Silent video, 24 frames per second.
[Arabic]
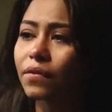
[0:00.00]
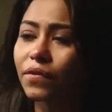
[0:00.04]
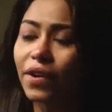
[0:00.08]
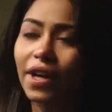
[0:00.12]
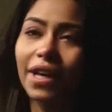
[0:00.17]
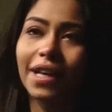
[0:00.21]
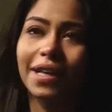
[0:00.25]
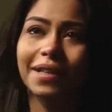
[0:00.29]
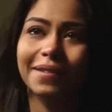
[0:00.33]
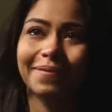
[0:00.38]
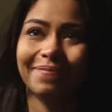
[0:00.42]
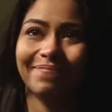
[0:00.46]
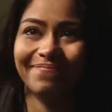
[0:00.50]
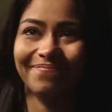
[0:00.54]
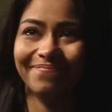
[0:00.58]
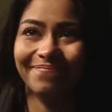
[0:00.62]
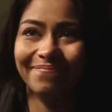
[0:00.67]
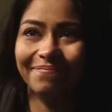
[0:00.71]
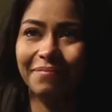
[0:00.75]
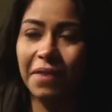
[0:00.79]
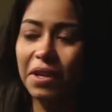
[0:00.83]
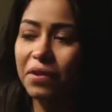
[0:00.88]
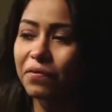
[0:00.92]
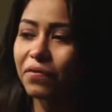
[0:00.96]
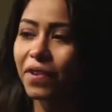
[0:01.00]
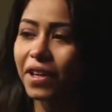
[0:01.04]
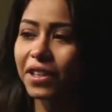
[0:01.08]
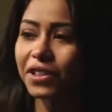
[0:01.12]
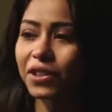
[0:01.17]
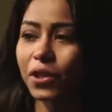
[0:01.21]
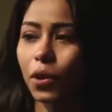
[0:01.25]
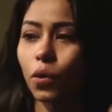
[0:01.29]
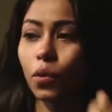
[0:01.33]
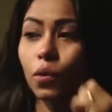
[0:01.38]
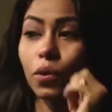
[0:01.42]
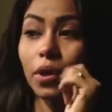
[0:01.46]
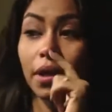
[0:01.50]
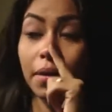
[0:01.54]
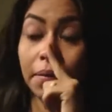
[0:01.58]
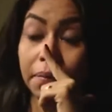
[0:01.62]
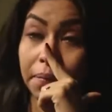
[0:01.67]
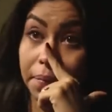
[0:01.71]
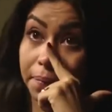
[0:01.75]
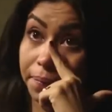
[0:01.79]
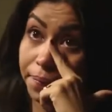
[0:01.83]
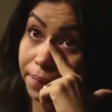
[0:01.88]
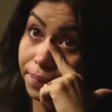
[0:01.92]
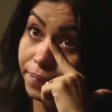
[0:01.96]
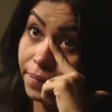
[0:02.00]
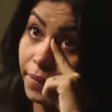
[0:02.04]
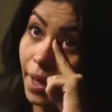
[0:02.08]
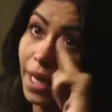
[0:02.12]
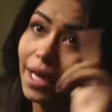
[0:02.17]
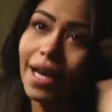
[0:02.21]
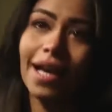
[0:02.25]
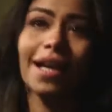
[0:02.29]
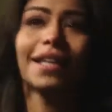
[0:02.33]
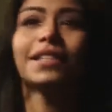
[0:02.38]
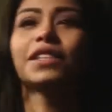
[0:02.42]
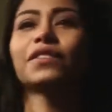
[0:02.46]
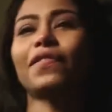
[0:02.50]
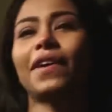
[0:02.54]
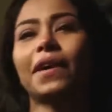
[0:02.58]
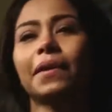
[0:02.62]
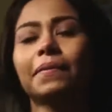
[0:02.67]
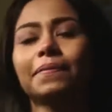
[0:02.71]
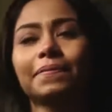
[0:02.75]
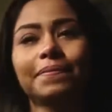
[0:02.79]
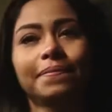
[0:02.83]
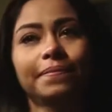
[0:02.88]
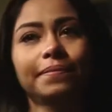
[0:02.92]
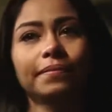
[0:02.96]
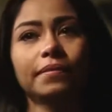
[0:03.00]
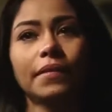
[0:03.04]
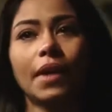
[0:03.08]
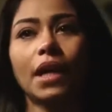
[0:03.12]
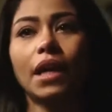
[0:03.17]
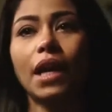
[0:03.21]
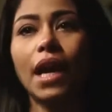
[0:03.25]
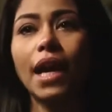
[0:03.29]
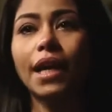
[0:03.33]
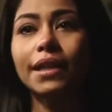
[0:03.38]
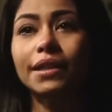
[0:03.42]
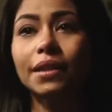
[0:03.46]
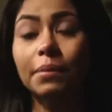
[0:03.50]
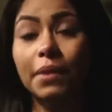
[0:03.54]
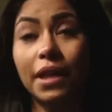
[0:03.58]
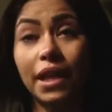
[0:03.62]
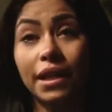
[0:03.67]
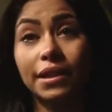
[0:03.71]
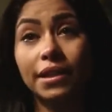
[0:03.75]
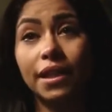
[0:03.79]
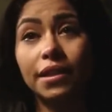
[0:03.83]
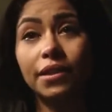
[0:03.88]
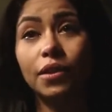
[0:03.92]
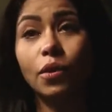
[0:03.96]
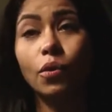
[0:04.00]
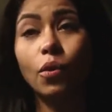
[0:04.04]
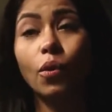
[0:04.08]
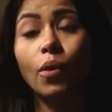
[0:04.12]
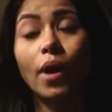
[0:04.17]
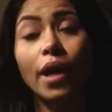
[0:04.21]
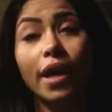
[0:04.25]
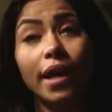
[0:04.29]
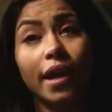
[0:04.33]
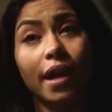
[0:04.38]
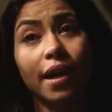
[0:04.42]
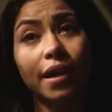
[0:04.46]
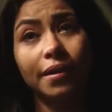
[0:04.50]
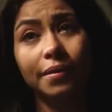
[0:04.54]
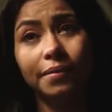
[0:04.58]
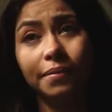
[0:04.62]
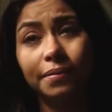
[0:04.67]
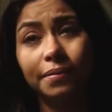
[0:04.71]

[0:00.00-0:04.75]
فعلا ما ينفعش اقول انا اسفه انا هكتم الاحساس جوايا